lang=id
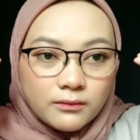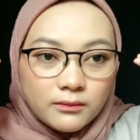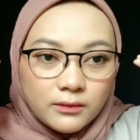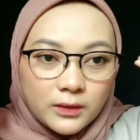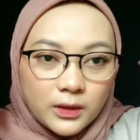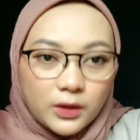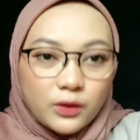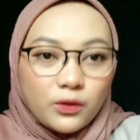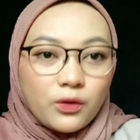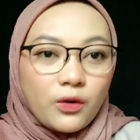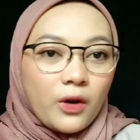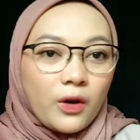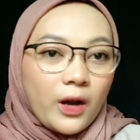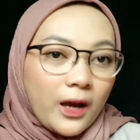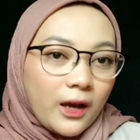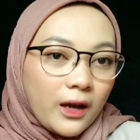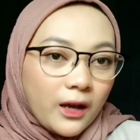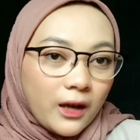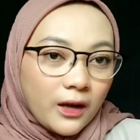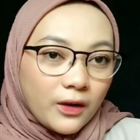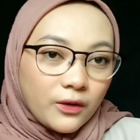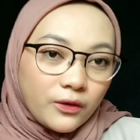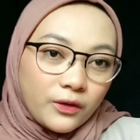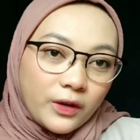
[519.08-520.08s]
gitu
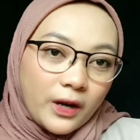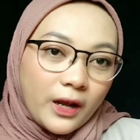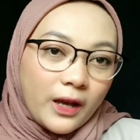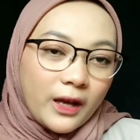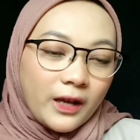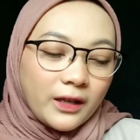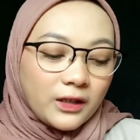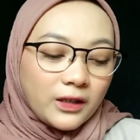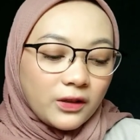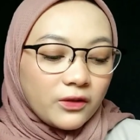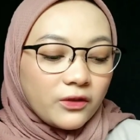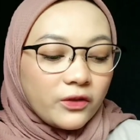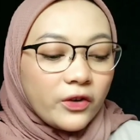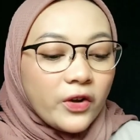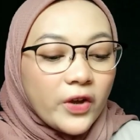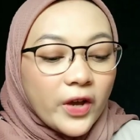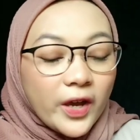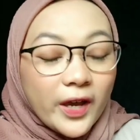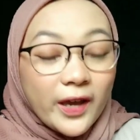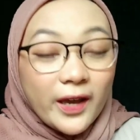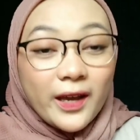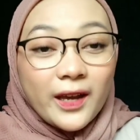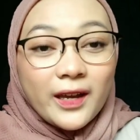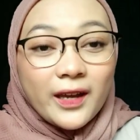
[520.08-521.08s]
doang udah gitu
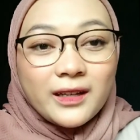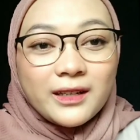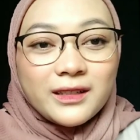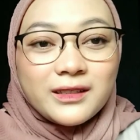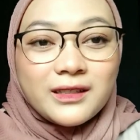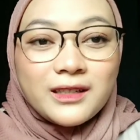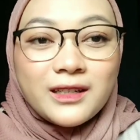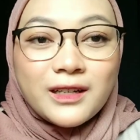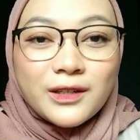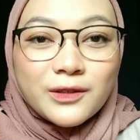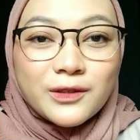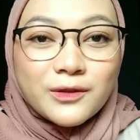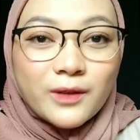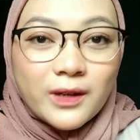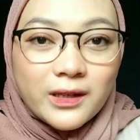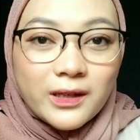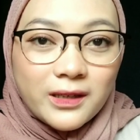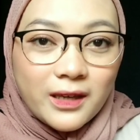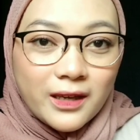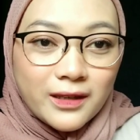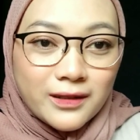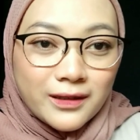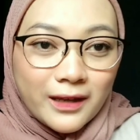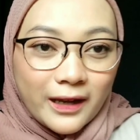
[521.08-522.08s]
nah jadi langsung
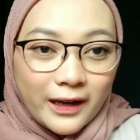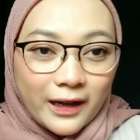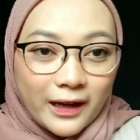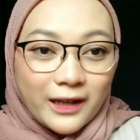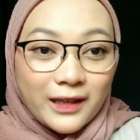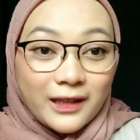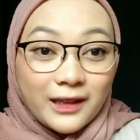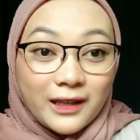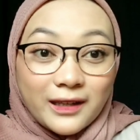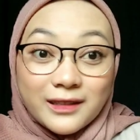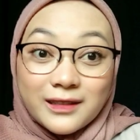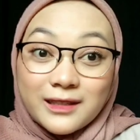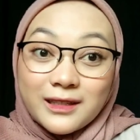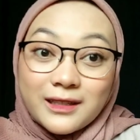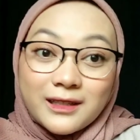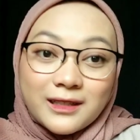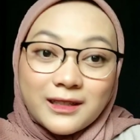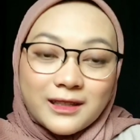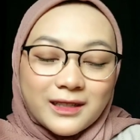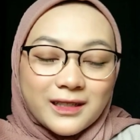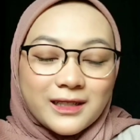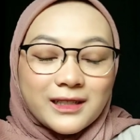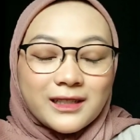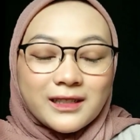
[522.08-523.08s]
aja sekarang kita ke
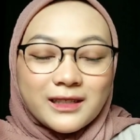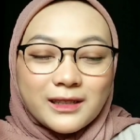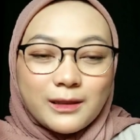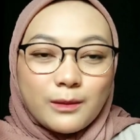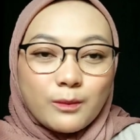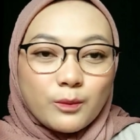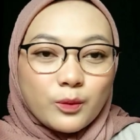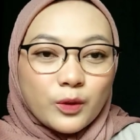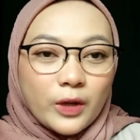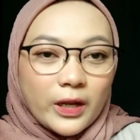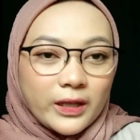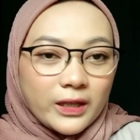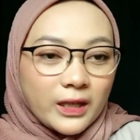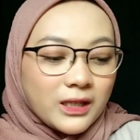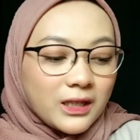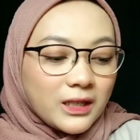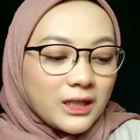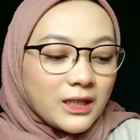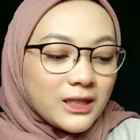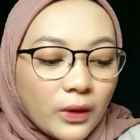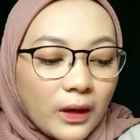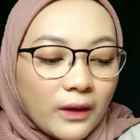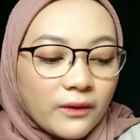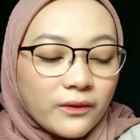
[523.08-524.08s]
kesimpulannya
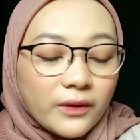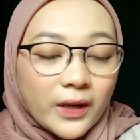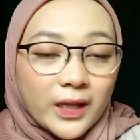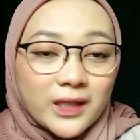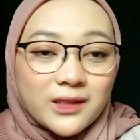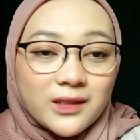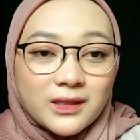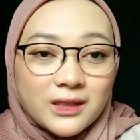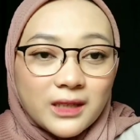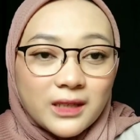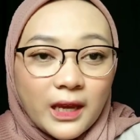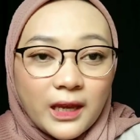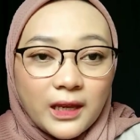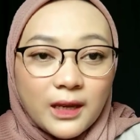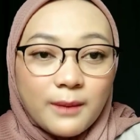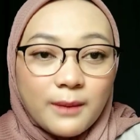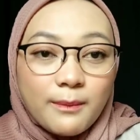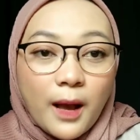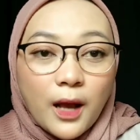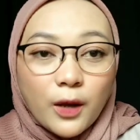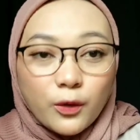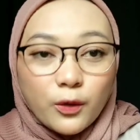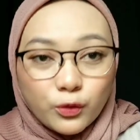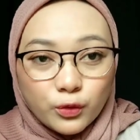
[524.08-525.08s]
jadi si pixi
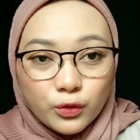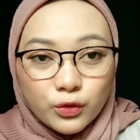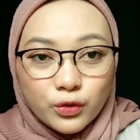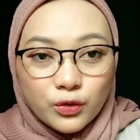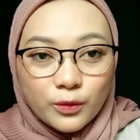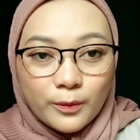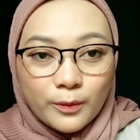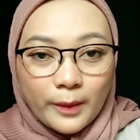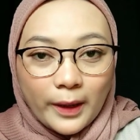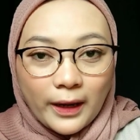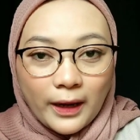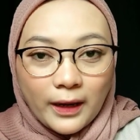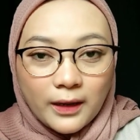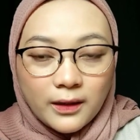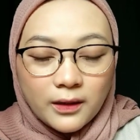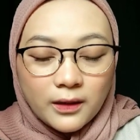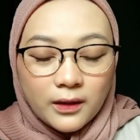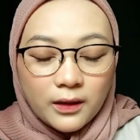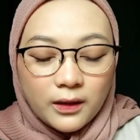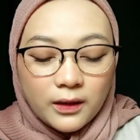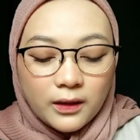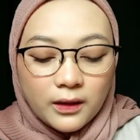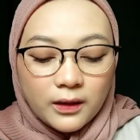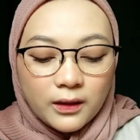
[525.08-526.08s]
bagus lumayan
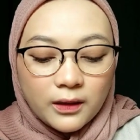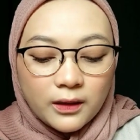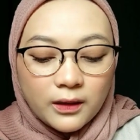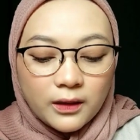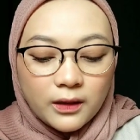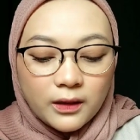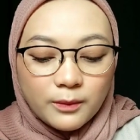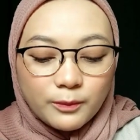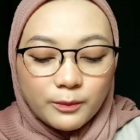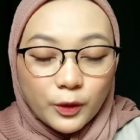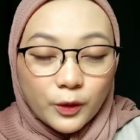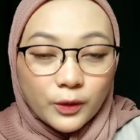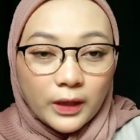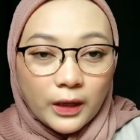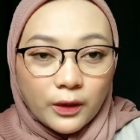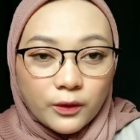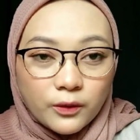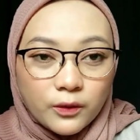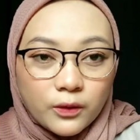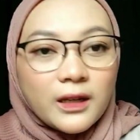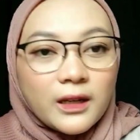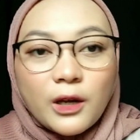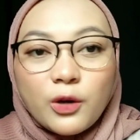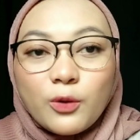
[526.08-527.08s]
uh, menurut
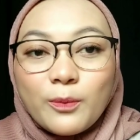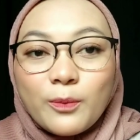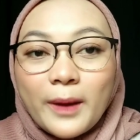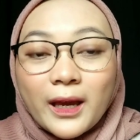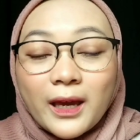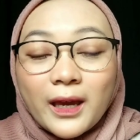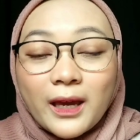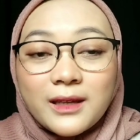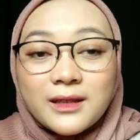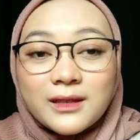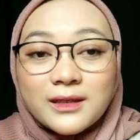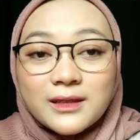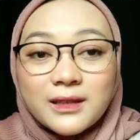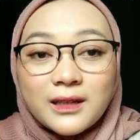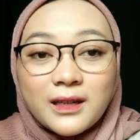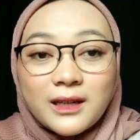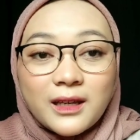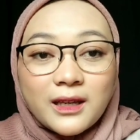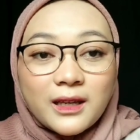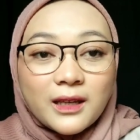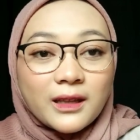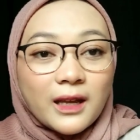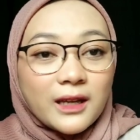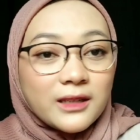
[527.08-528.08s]
aku tadi aku pakai
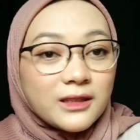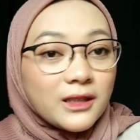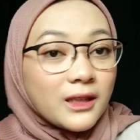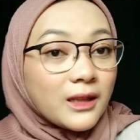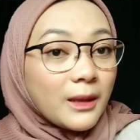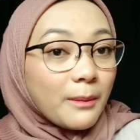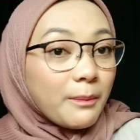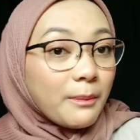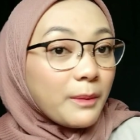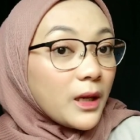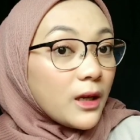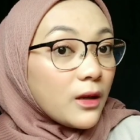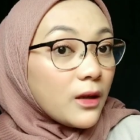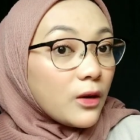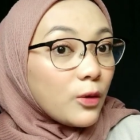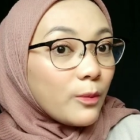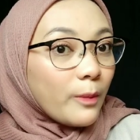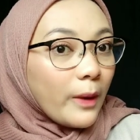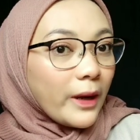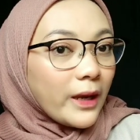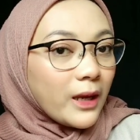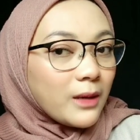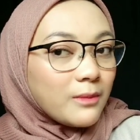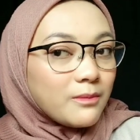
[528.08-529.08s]
sedikit aja tapi
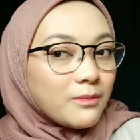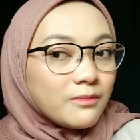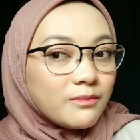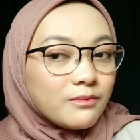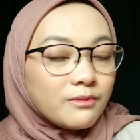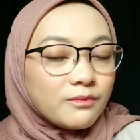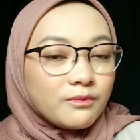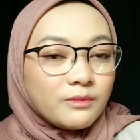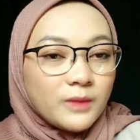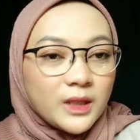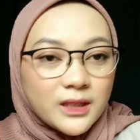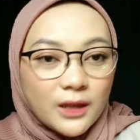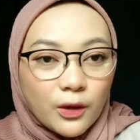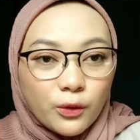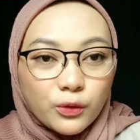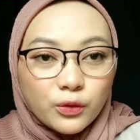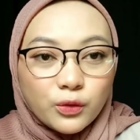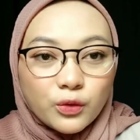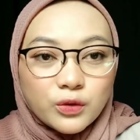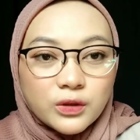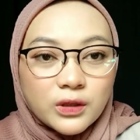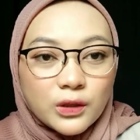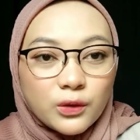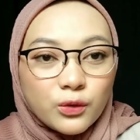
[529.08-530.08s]
lumayan bisa
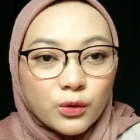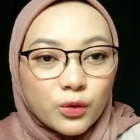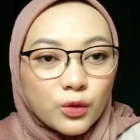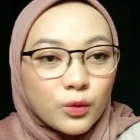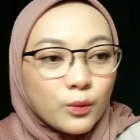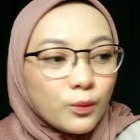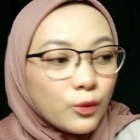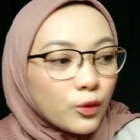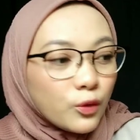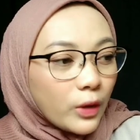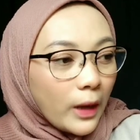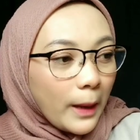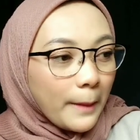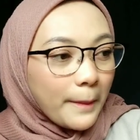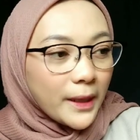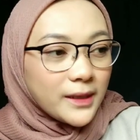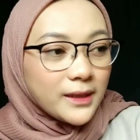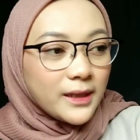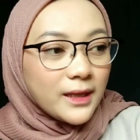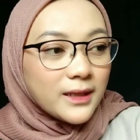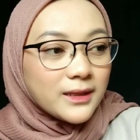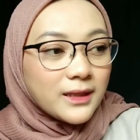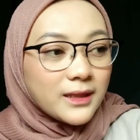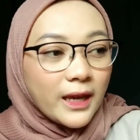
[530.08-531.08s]
untuk seluruh muka padahal
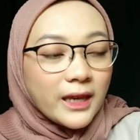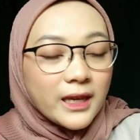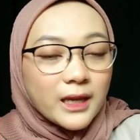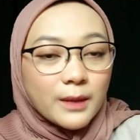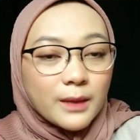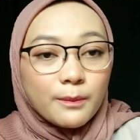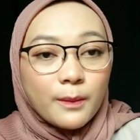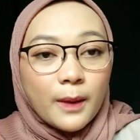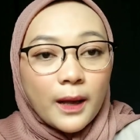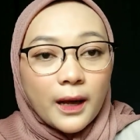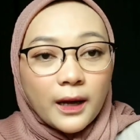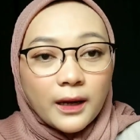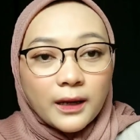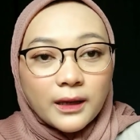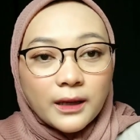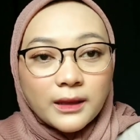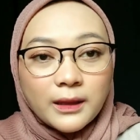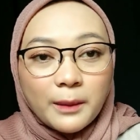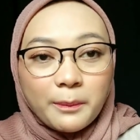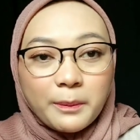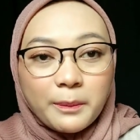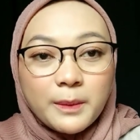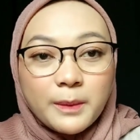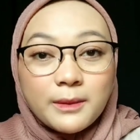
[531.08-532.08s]
dia cair banget
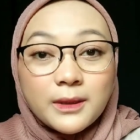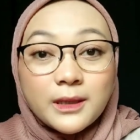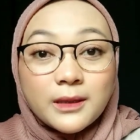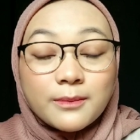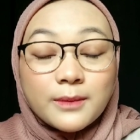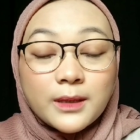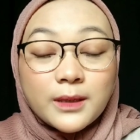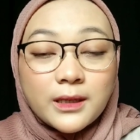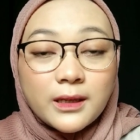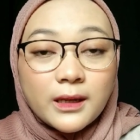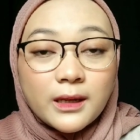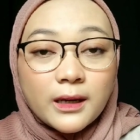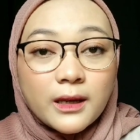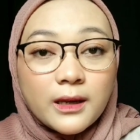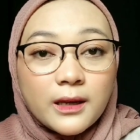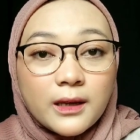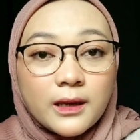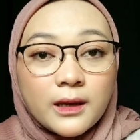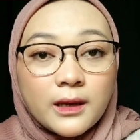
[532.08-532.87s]
tapi bener-bener